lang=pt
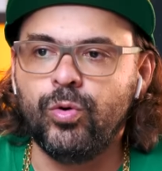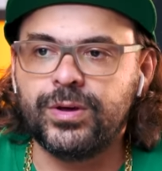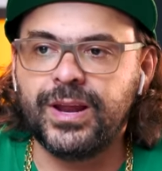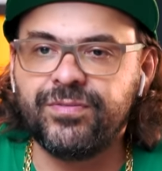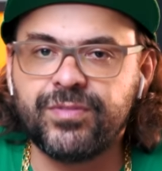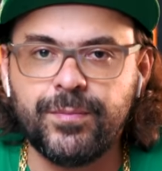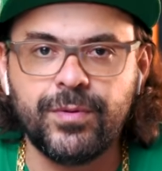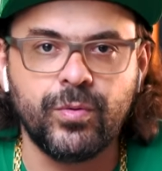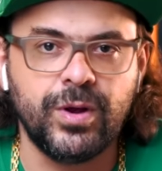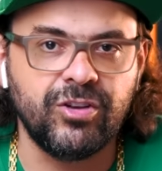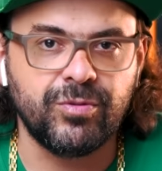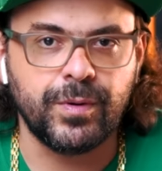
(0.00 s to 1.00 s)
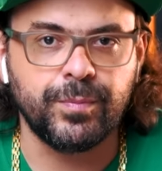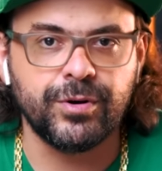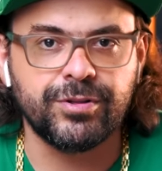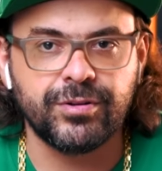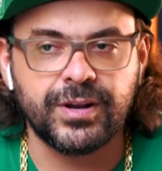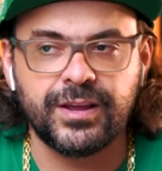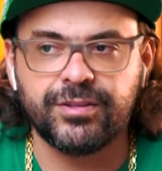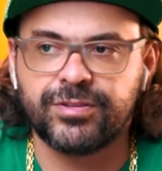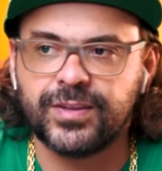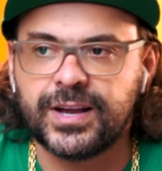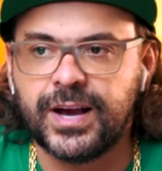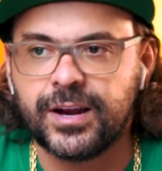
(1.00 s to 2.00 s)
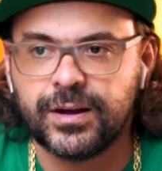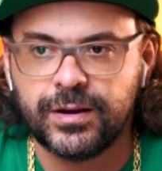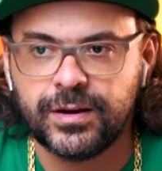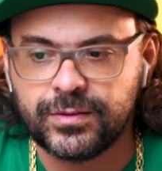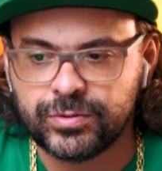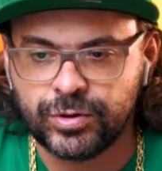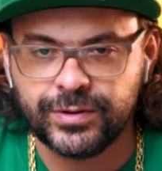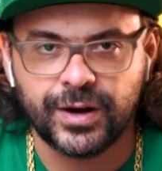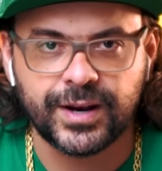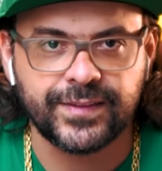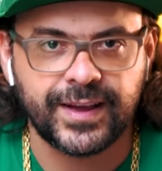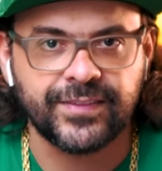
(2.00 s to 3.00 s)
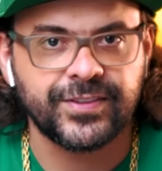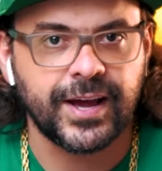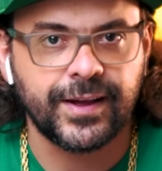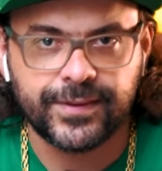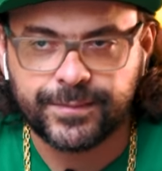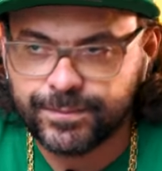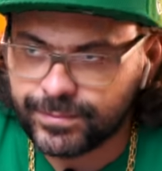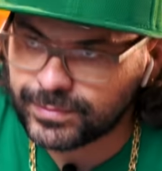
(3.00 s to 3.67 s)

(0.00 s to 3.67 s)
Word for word: o gráfico M1 proporciona isso, né, cara? Toda hora dá entrada.